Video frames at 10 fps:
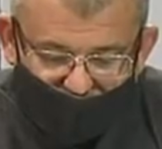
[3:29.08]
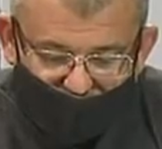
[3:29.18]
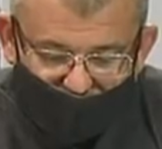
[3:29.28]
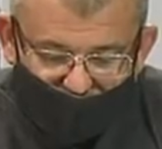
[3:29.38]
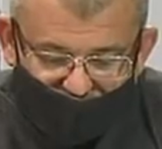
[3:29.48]

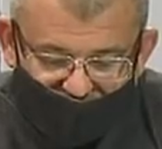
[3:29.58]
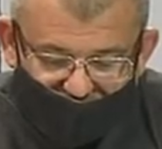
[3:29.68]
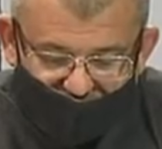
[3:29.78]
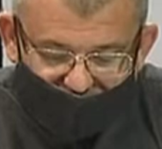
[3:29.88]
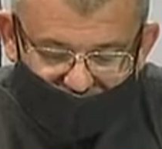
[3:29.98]
Ну, вы
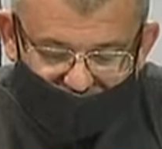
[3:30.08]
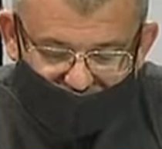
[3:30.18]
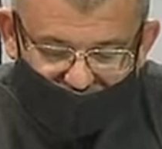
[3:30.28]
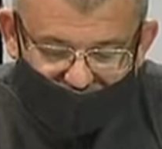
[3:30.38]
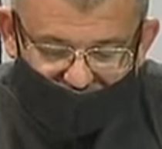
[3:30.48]

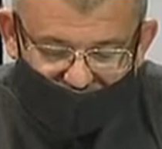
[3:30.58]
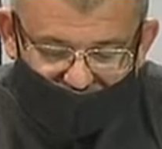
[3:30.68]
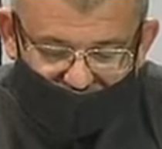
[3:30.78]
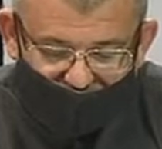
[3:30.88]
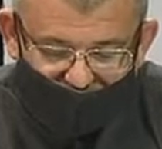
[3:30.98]
знаете,
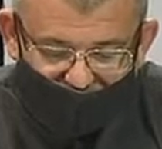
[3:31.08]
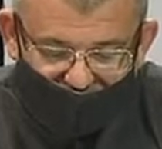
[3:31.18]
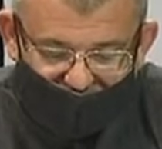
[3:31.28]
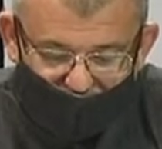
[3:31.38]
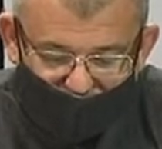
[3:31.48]

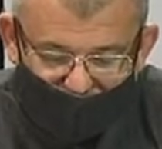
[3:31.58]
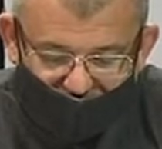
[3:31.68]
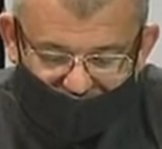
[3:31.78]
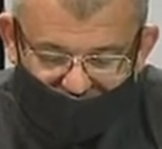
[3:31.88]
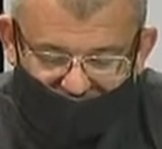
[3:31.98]
мы не можем
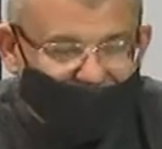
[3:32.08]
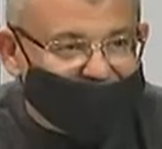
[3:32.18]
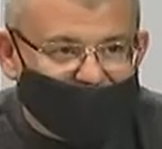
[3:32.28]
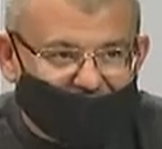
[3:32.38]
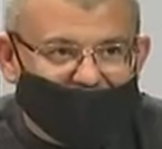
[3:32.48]

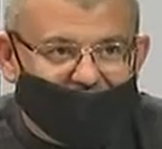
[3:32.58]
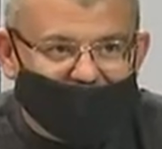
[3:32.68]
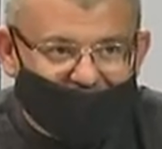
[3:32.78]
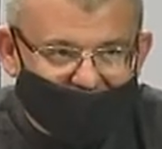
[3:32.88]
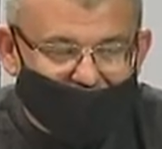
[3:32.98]
похвастаться, вот прям, как
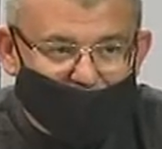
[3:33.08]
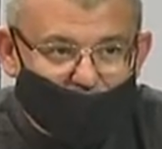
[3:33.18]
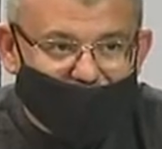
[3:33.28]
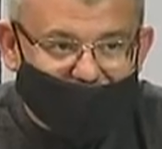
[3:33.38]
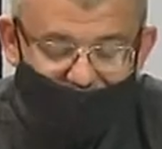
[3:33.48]
говорится,
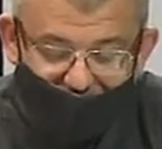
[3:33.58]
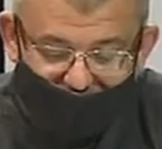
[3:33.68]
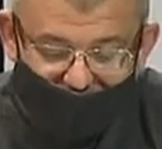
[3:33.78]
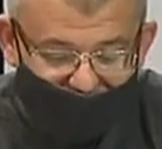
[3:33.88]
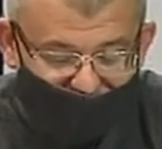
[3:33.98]
новыми
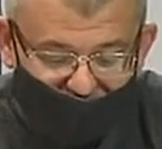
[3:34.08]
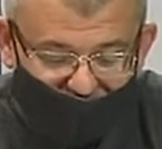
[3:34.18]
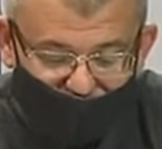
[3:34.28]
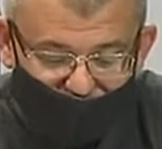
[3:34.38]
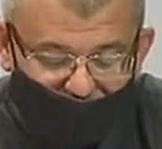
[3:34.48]
методами,
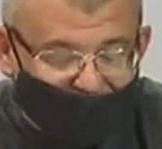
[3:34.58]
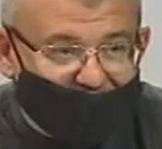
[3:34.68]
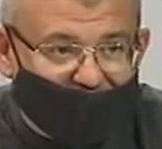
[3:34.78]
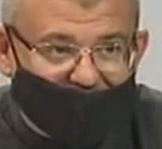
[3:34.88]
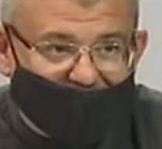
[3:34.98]
потому что
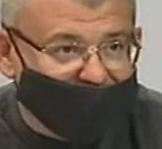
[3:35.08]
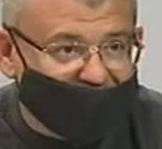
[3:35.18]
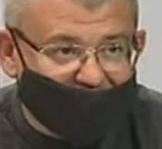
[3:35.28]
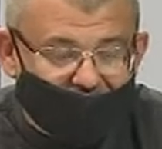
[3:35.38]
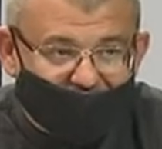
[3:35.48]
мы не
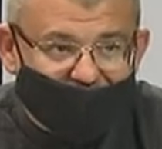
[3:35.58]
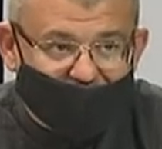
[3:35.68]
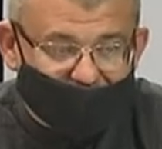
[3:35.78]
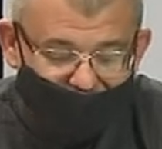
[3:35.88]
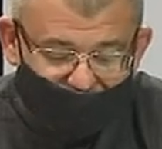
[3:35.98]
изобретали
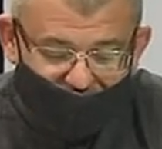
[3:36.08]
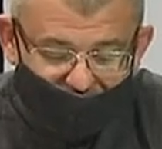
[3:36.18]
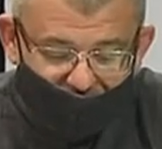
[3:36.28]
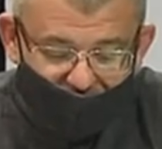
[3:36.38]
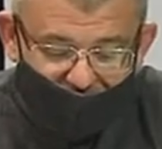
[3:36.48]

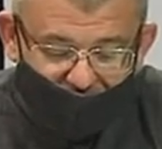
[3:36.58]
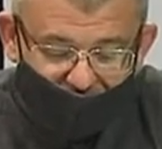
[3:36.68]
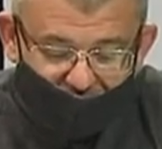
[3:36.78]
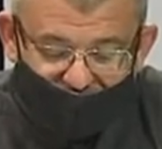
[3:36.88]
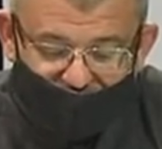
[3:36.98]
велосипед.
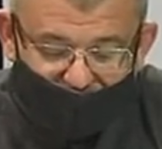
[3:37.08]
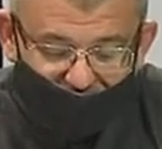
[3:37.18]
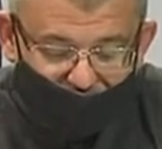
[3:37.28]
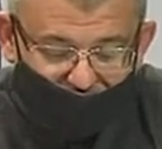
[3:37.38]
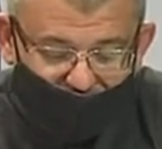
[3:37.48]
Основными а
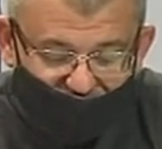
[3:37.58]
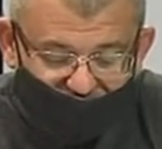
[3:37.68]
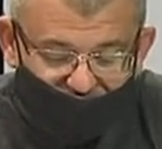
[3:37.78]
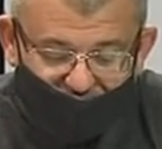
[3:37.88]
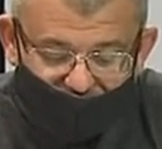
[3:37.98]
подходами в
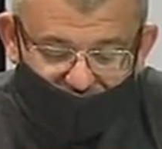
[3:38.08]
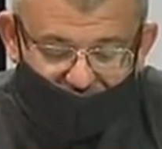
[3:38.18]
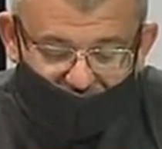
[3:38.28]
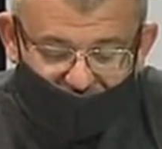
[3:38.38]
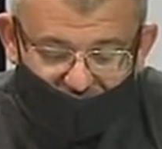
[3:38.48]
наших
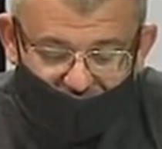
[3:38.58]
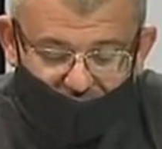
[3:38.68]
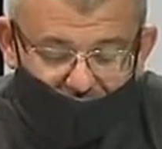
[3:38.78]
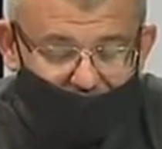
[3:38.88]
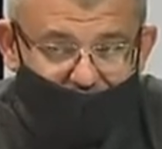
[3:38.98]
материалах
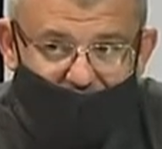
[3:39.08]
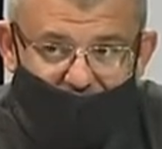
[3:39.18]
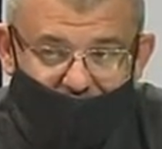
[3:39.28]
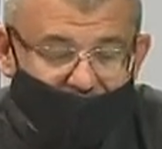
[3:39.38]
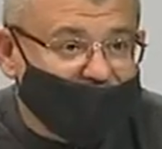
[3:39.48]

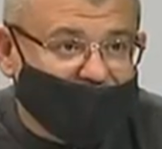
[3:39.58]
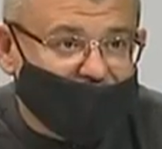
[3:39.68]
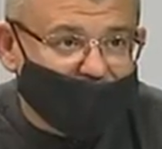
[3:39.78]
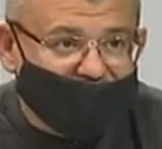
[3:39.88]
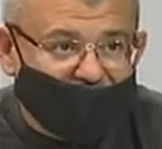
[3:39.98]
является
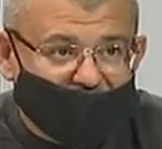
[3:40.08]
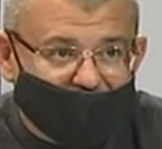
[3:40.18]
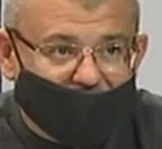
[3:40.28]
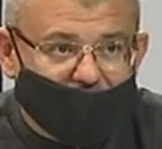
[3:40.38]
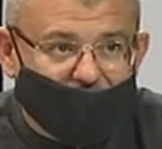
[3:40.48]
интервью с
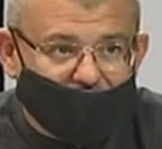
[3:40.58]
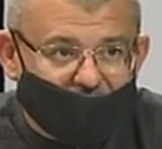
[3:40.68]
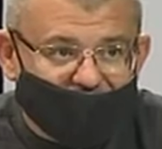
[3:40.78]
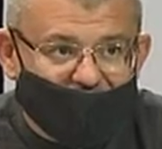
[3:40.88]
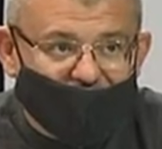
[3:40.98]
видными
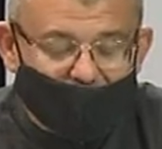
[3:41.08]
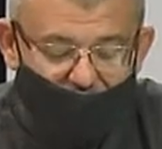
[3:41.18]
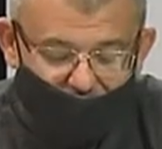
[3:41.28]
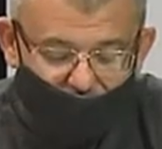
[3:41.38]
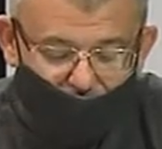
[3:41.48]

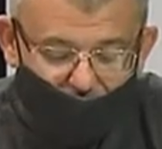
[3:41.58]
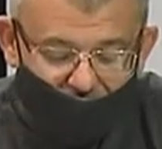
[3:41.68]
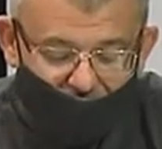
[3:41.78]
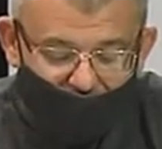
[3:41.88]
религиоведами, теологами,